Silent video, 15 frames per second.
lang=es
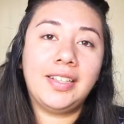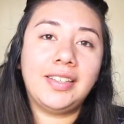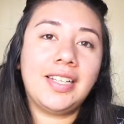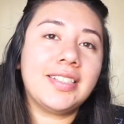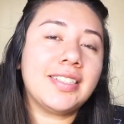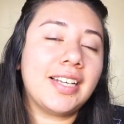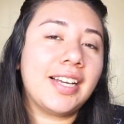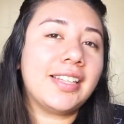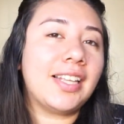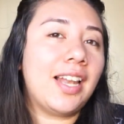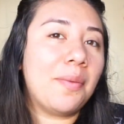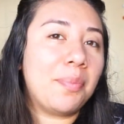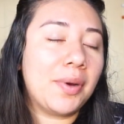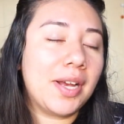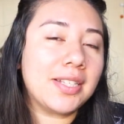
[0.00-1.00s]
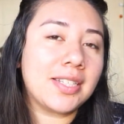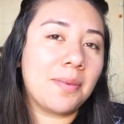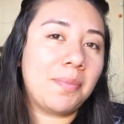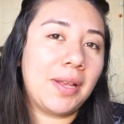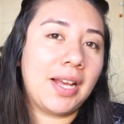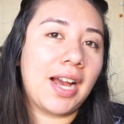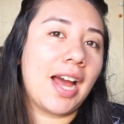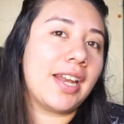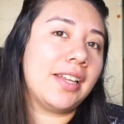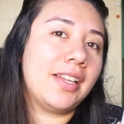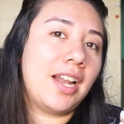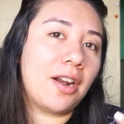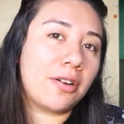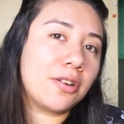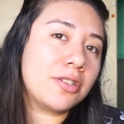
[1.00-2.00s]
Dice que te la puedes aplicar en
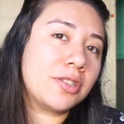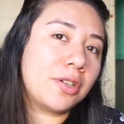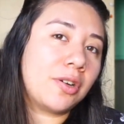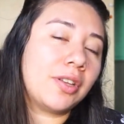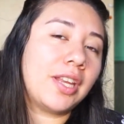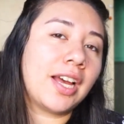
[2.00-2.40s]
el rostro,